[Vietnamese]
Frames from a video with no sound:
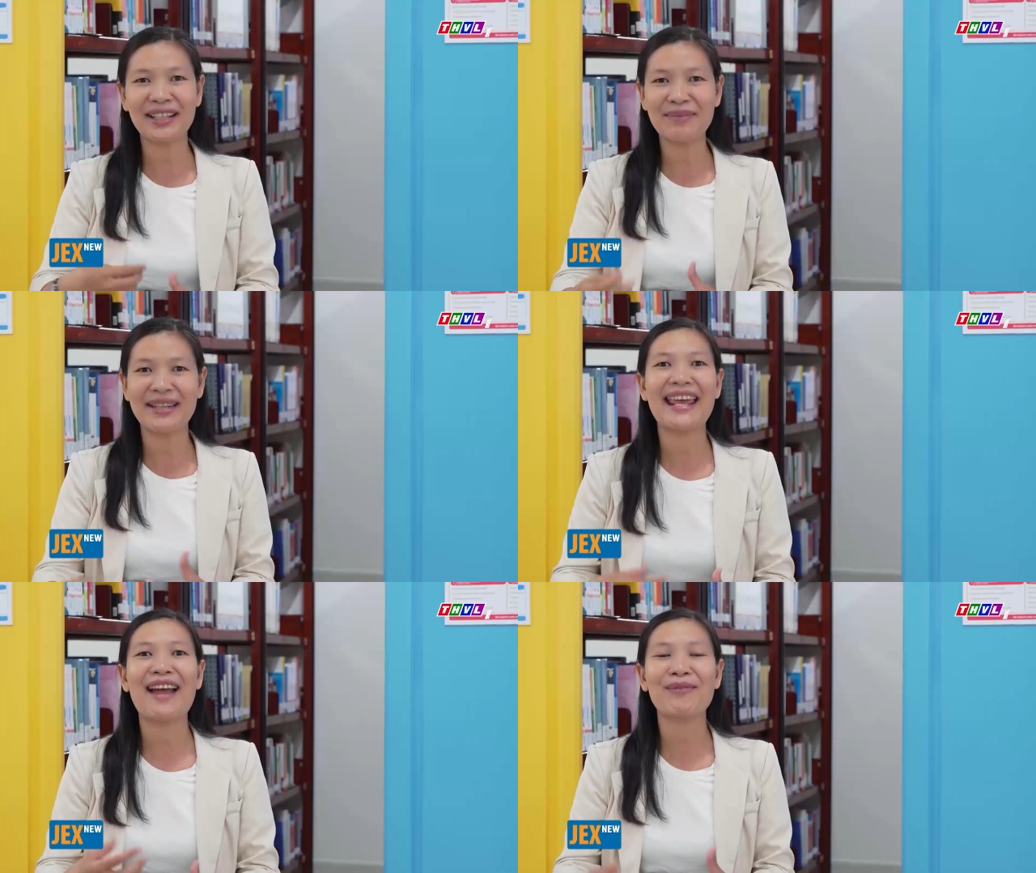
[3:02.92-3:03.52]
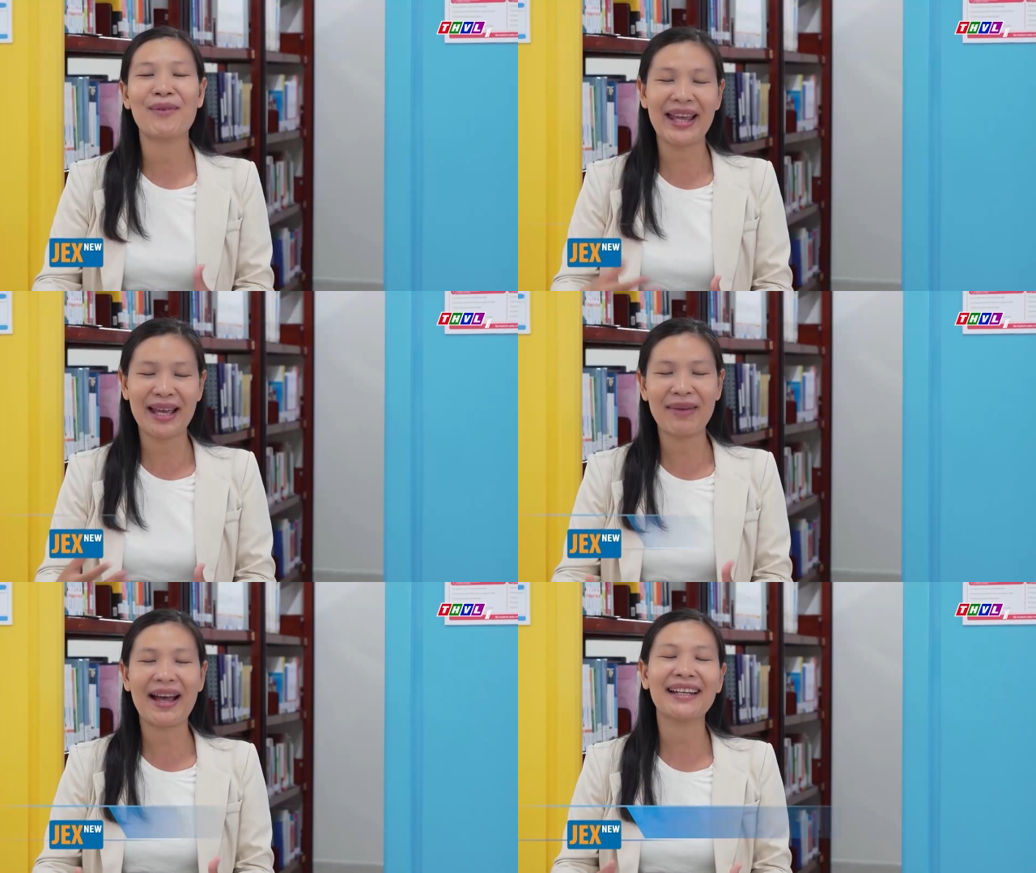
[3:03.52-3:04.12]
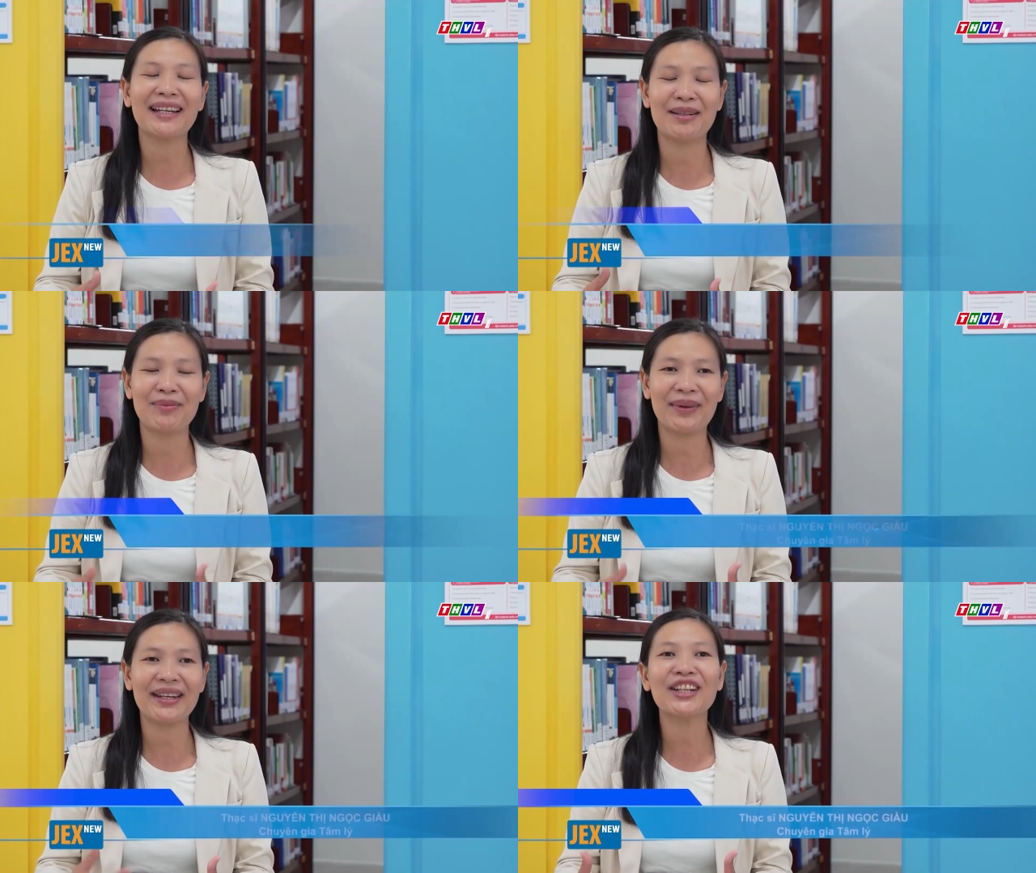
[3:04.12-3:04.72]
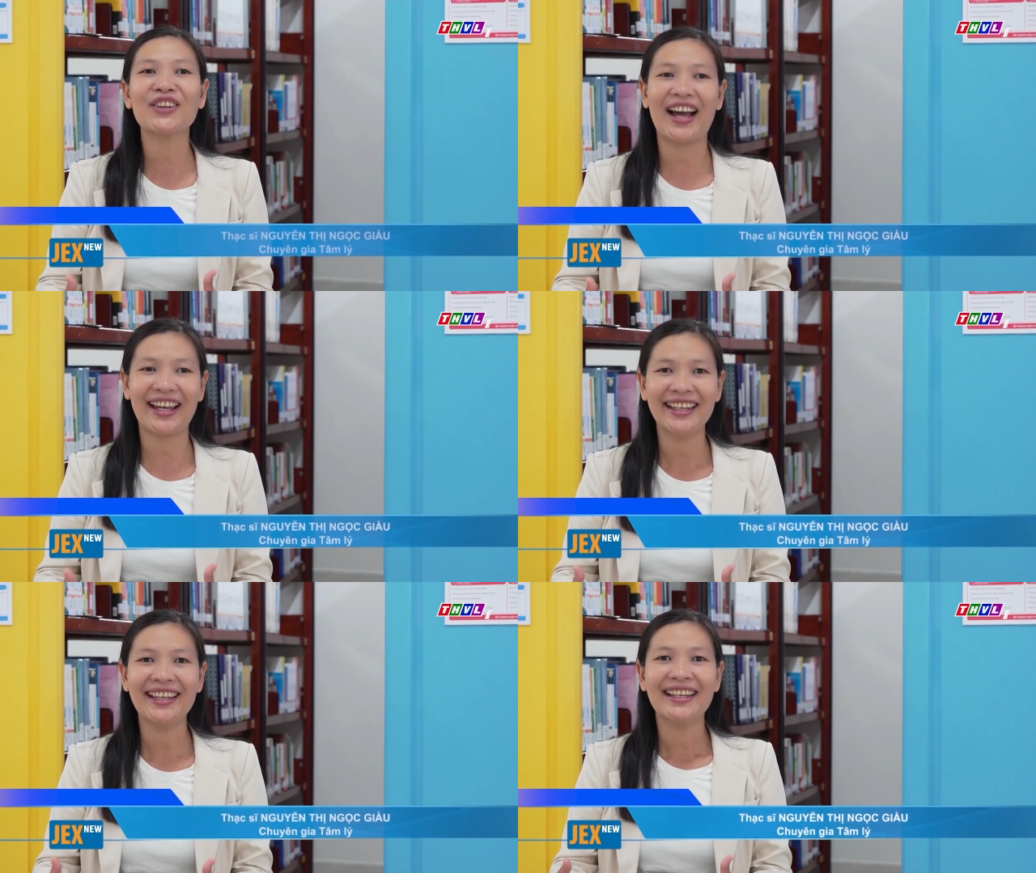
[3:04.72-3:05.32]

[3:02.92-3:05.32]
Khi mình giao một cái iPad hay là một cái điện thoại